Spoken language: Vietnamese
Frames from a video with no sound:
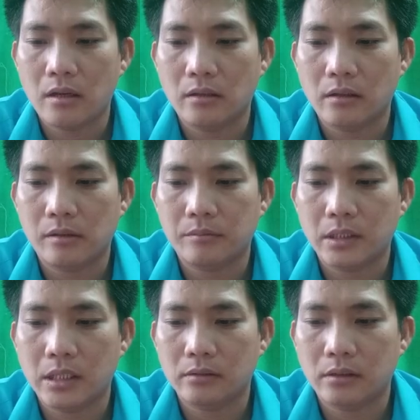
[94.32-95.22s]
rồi chúng
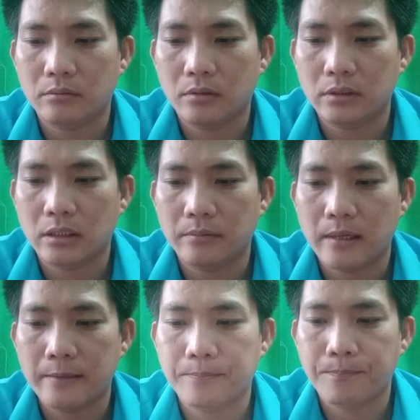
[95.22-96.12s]
ta thấy ha
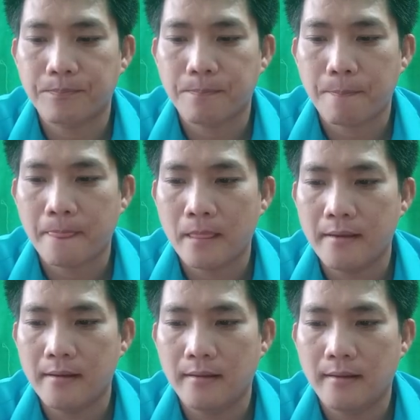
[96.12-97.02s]
ở đây
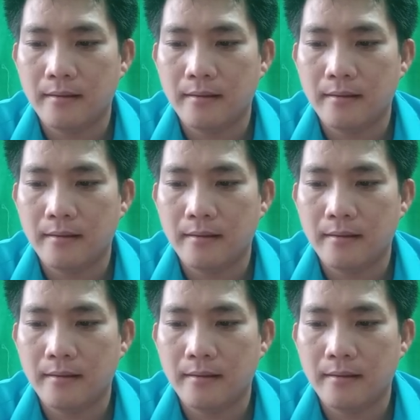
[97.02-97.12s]
là